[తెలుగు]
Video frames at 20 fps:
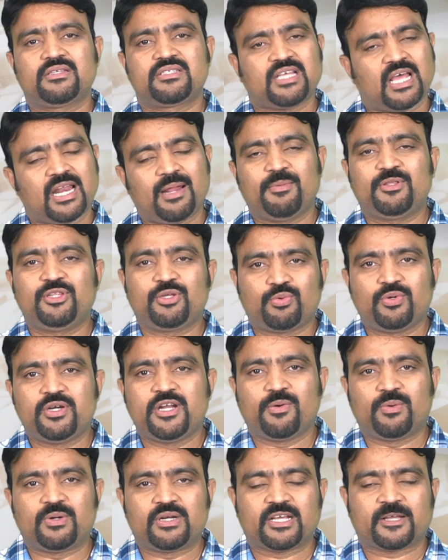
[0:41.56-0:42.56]
చాలామందికి
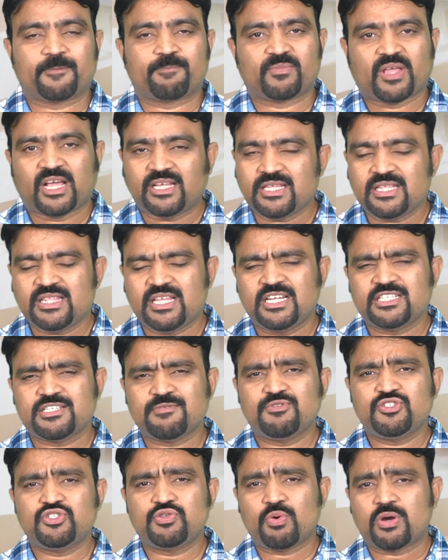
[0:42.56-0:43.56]
ఉండే ఉంటాయి అయితే దీనికి
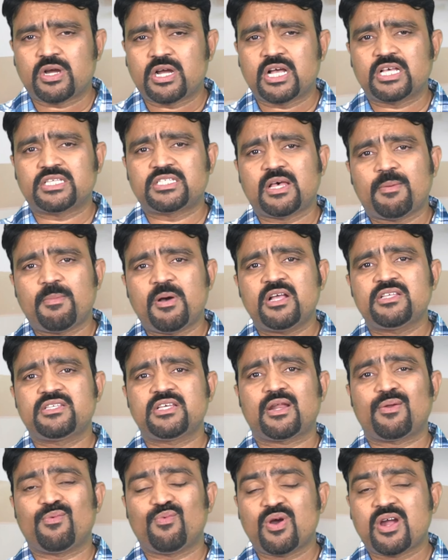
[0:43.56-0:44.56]
సంబంధించి ఒక్క
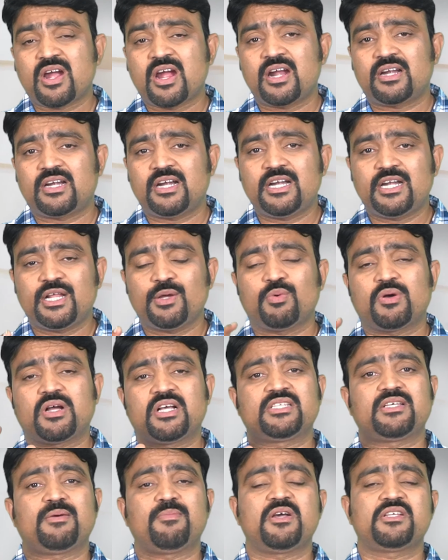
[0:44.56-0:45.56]
సమాచారం ఒక్కటంటే
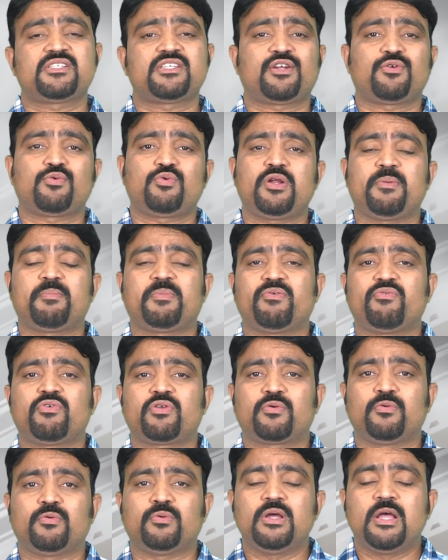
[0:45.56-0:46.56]
ఒక్క సమాచారం కూడా
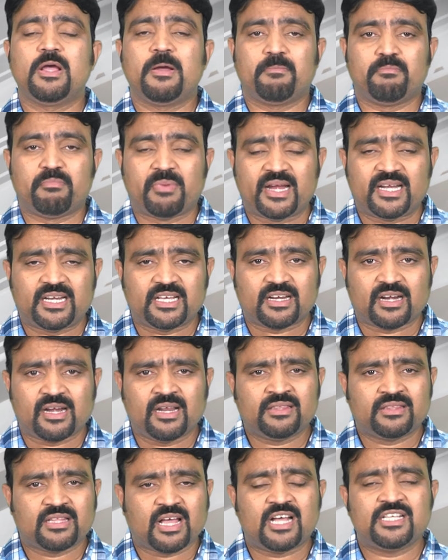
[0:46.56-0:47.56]
ఇప్పటివరకు బయటకు
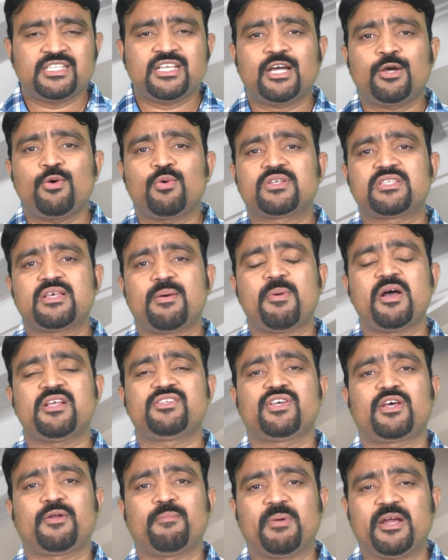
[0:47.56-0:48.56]
రాలేదు తాజాగా ఒక
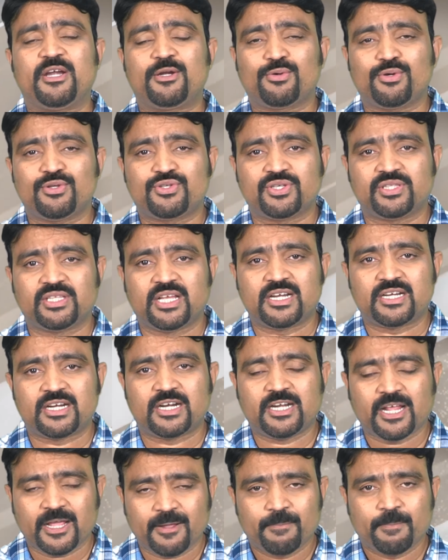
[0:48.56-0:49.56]
సమాచారం బయటకు వచ్చింది
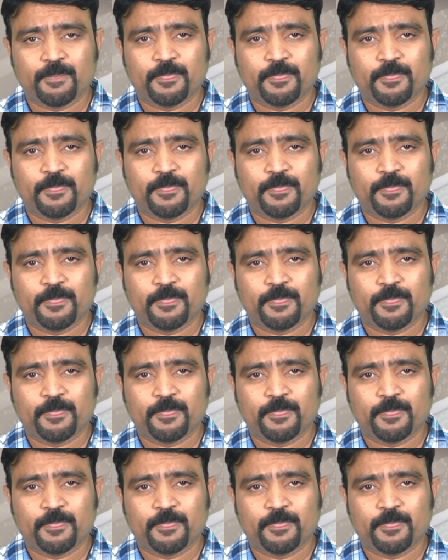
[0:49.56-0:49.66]
ఏంటంటే